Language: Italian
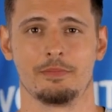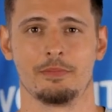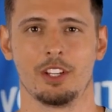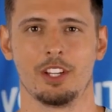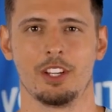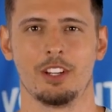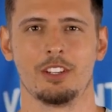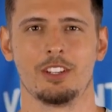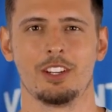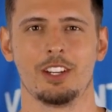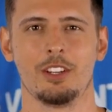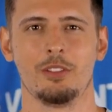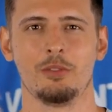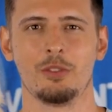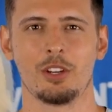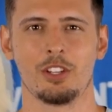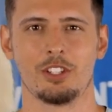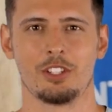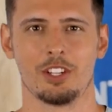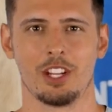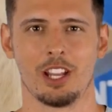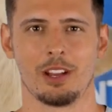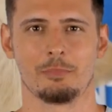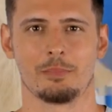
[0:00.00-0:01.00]
Ci si
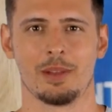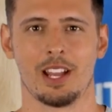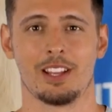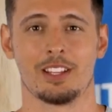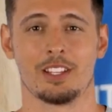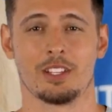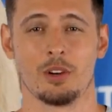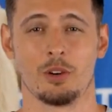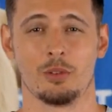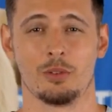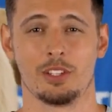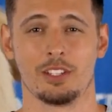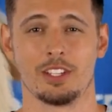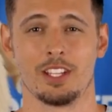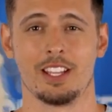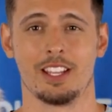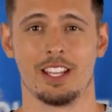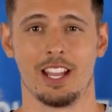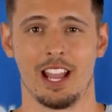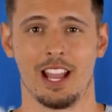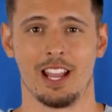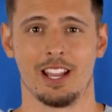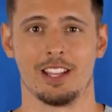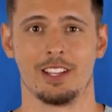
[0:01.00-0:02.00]
rivolge al medico
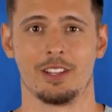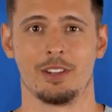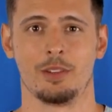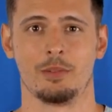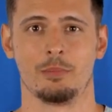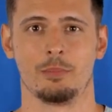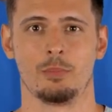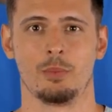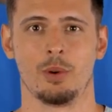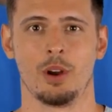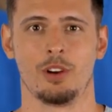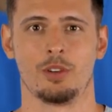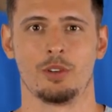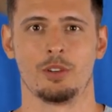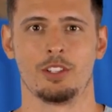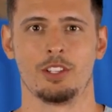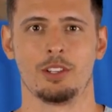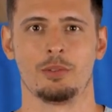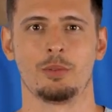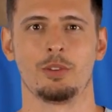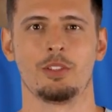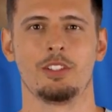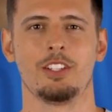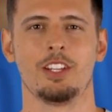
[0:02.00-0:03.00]
veterinario quando
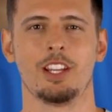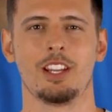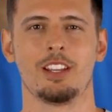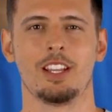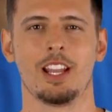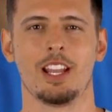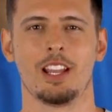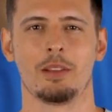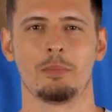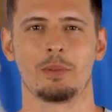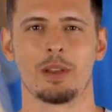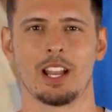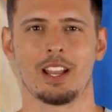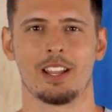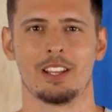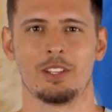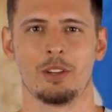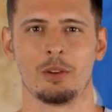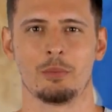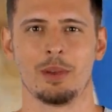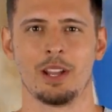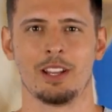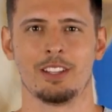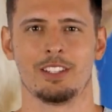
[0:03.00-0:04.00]
si possiede animali
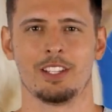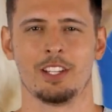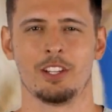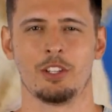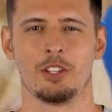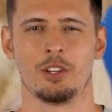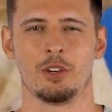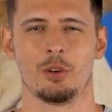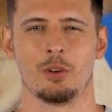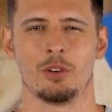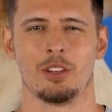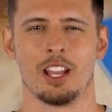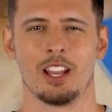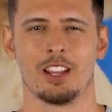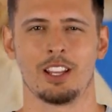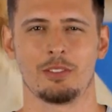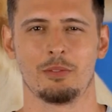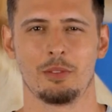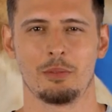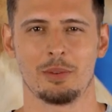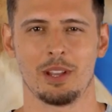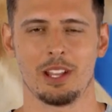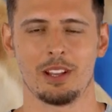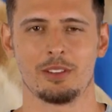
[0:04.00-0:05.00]
domestici o da
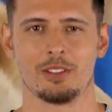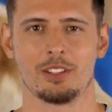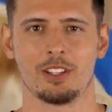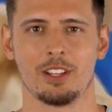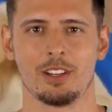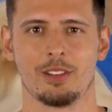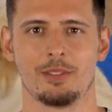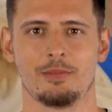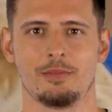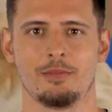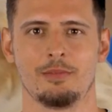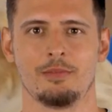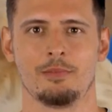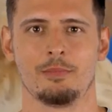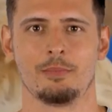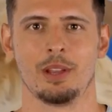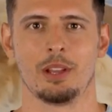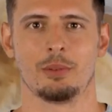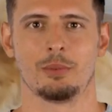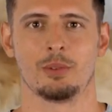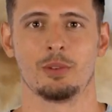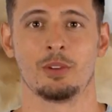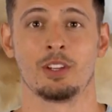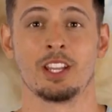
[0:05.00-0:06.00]
allevamento,
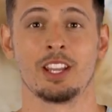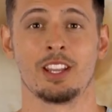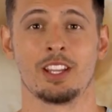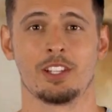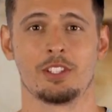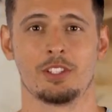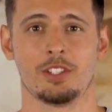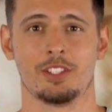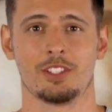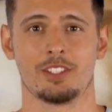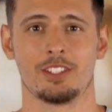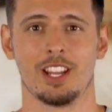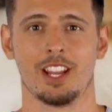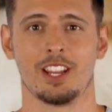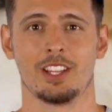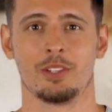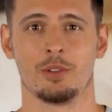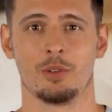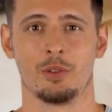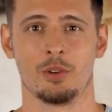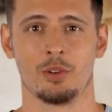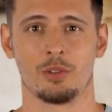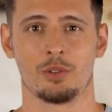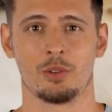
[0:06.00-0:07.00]
di cui è
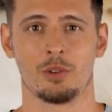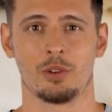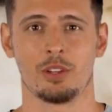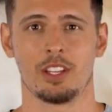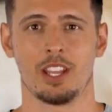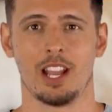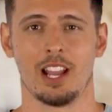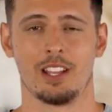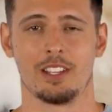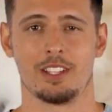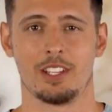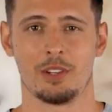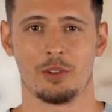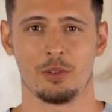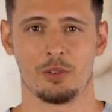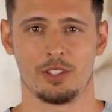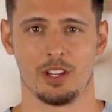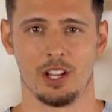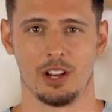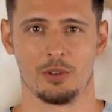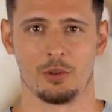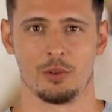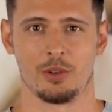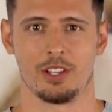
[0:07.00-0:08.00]
necessario controllarne lo
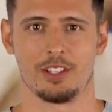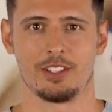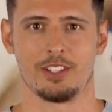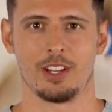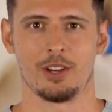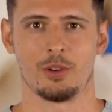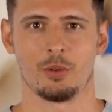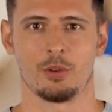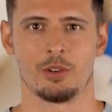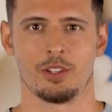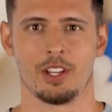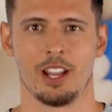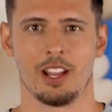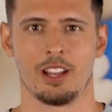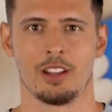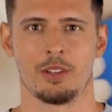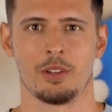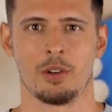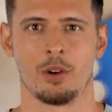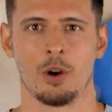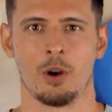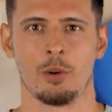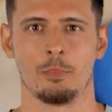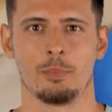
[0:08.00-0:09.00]
stato di salute,
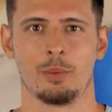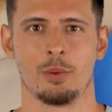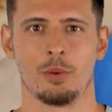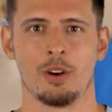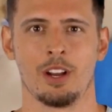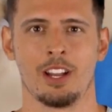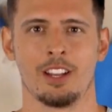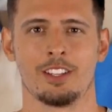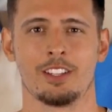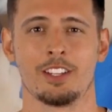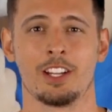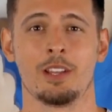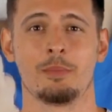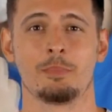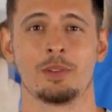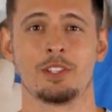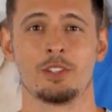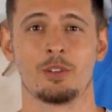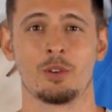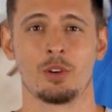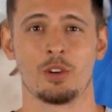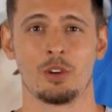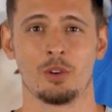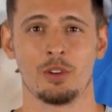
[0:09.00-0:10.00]
oppure si ha
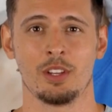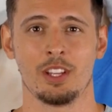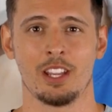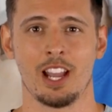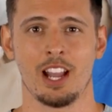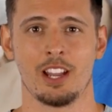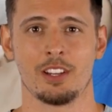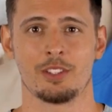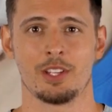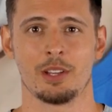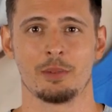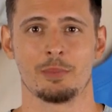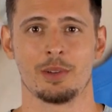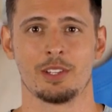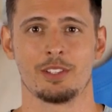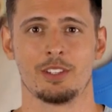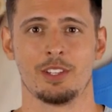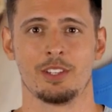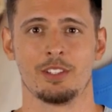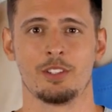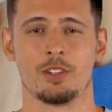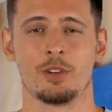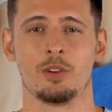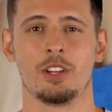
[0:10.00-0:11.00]
bisogno di altre
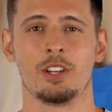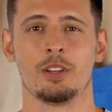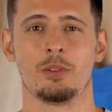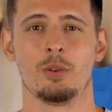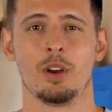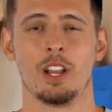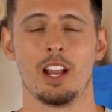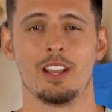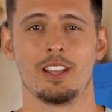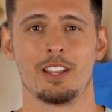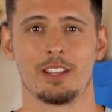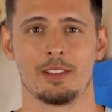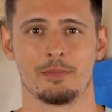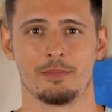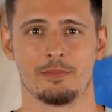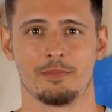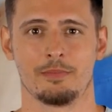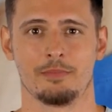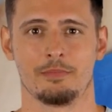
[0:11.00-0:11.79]
prestazioni quali